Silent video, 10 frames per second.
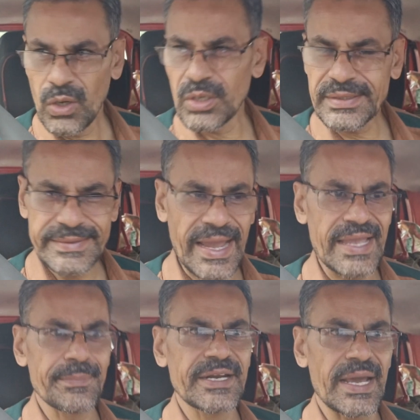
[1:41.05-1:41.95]
और
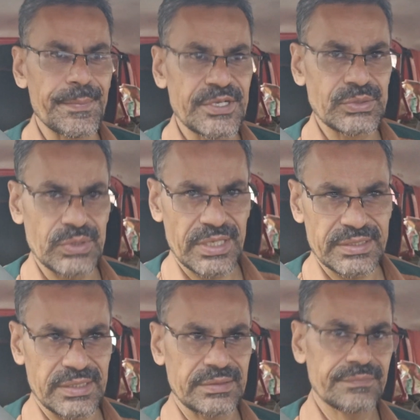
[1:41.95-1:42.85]
टैंक भी डैमेज हो रहा
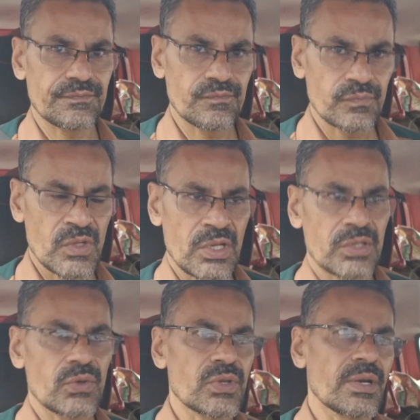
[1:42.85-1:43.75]
था
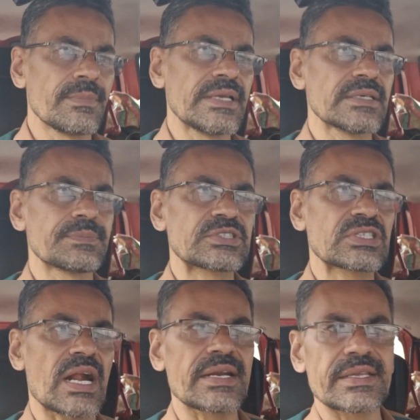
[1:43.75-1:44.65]
क्योंकि हमने जब
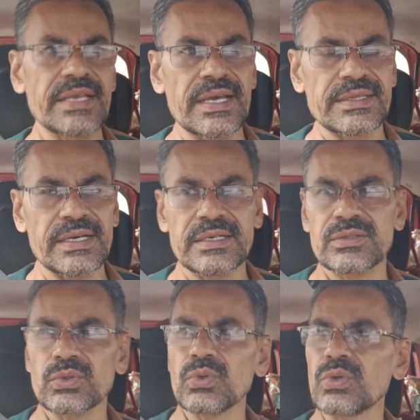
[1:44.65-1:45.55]
स्टार्ट किया था
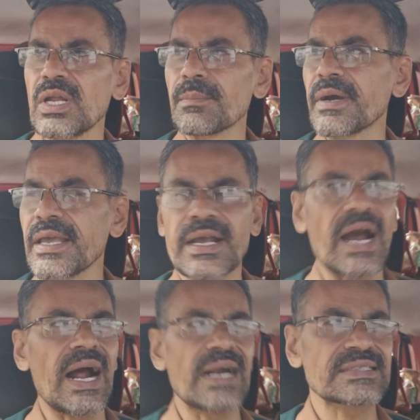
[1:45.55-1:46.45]
तो लगभग एक
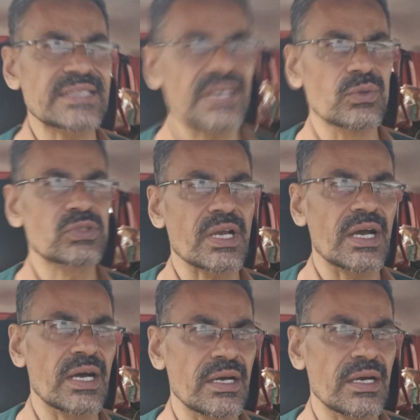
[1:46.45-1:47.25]
आठ साल उसका